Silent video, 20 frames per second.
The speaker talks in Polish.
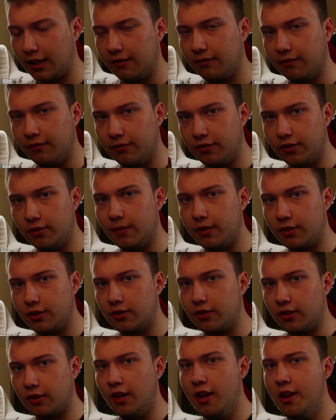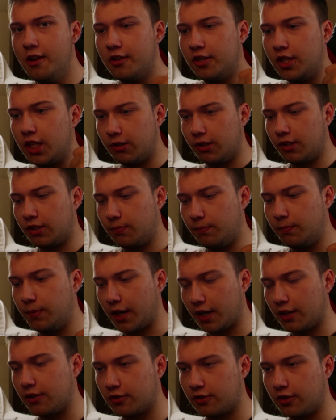tam Wy będziecie działać
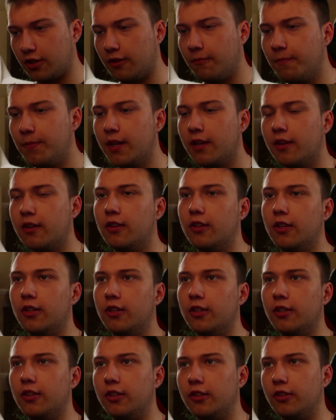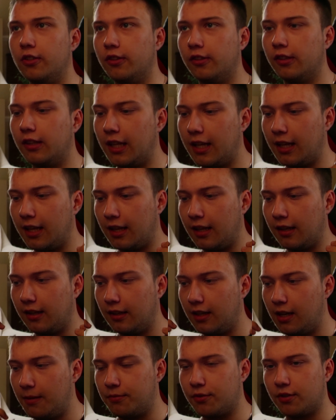prężnie yy, dla
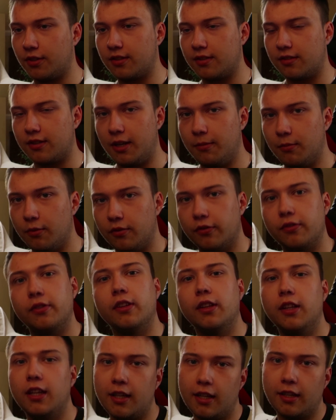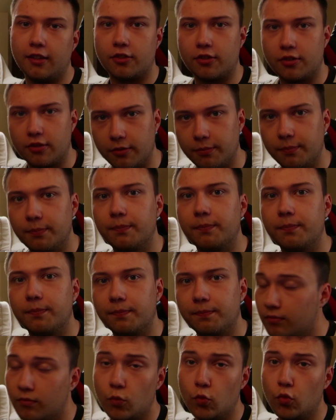lepszych streamów, dla reszty.
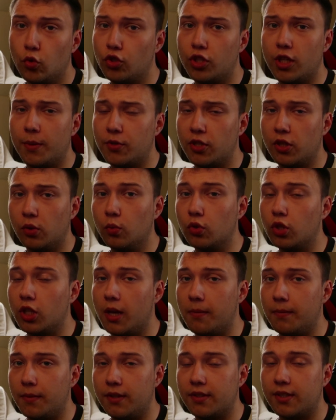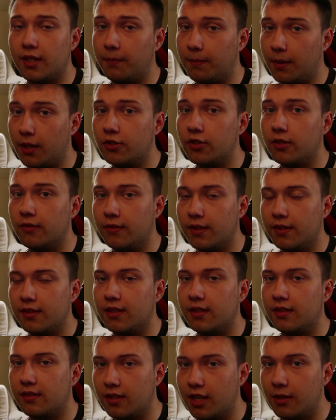Już nie przedłużam i zapraszam Was
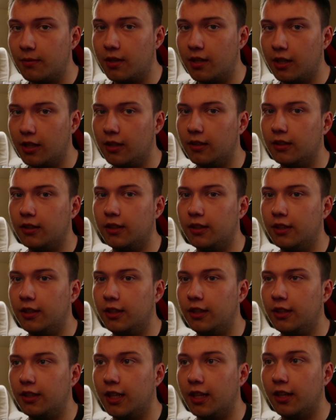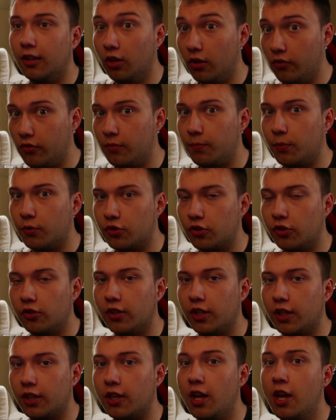na streamka i na nowy
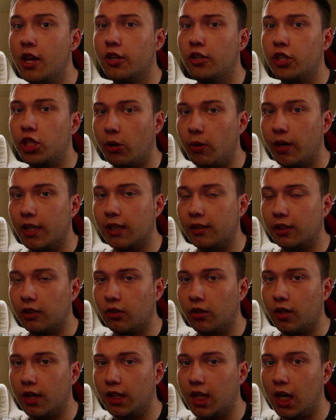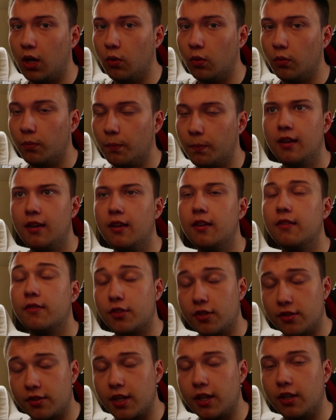początek działania tego kanału.
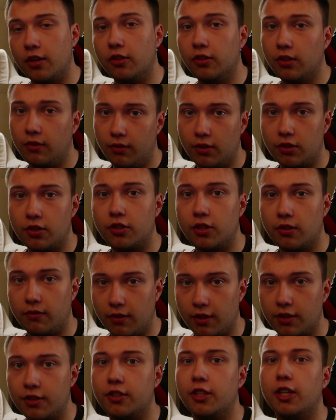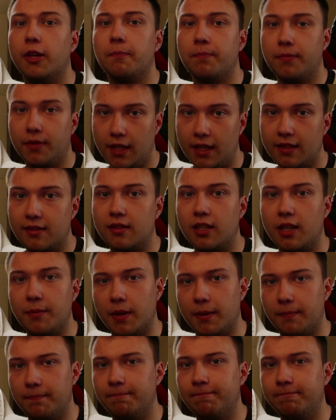Wszystkiego dowiecie się właśnie na
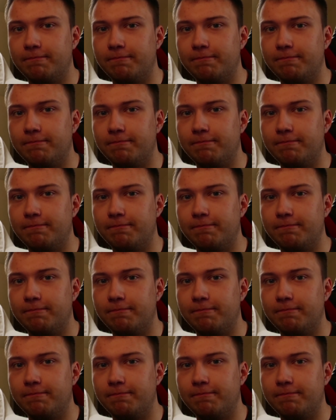streamie.